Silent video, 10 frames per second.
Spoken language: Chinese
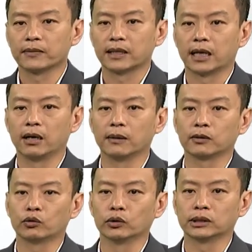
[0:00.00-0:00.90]
然后
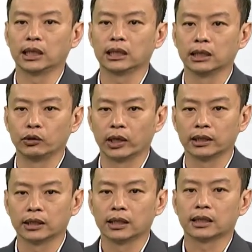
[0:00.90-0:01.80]
过这一个
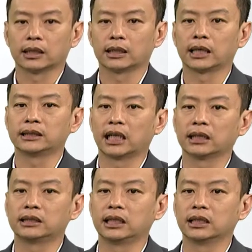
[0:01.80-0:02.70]
圆跟它
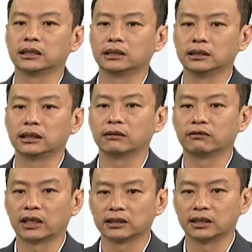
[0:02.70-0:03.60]
相切的直线
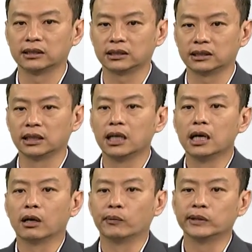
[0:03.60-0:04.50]
方程式，
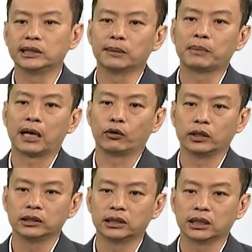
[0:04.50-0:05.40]
我们先把
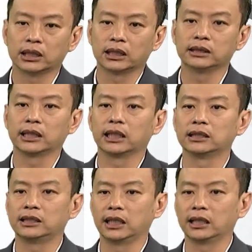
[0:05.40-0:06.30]
圆心跟这个
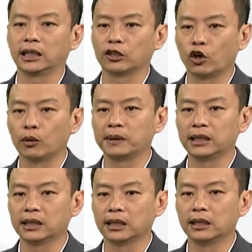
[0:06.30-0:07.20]
切点 O P
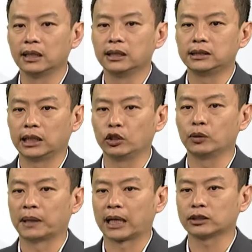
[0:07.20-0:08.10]
的斜率
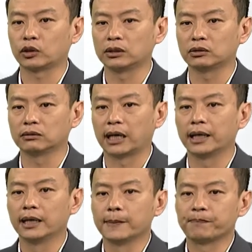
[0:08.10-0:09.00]
把它算出来，
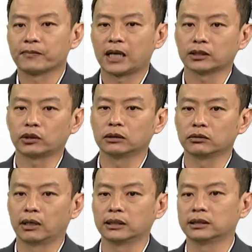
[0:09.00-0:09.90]
它算出
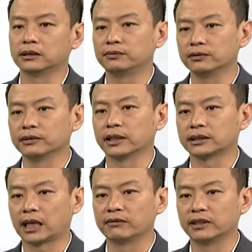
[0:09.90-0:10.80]
来是负的
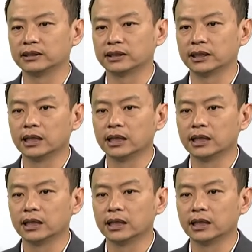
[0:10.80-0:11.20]
三分之一。